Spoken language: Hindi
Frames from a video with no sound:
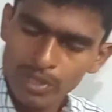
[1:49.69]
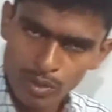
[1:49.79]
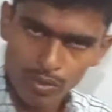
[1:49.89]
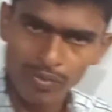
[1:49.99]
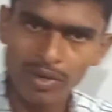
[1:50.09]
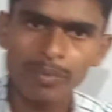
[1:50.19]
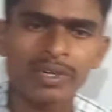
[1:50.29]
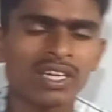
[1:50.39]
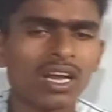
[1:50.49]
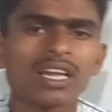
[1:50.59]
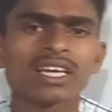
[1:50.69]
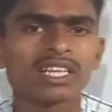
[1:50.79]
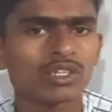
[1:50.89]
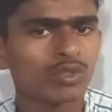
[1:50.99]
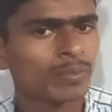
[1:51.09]
योगफल निकालने
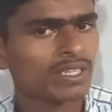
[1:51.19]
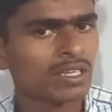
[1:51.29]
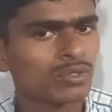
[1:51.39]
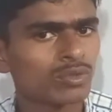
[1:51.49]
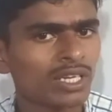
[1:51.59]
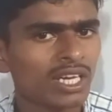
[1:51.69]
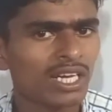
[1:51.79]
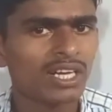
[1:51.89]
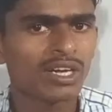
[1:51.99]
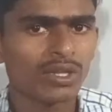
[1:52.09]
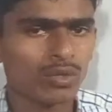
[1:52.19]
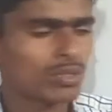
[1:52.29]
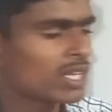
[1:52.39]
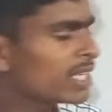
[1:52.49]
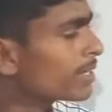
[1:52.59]
के लिए तो बता चुके हैं तो
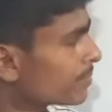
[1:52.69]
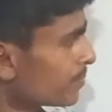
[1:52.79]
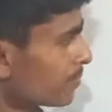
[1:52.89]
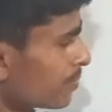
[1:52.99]
चलिए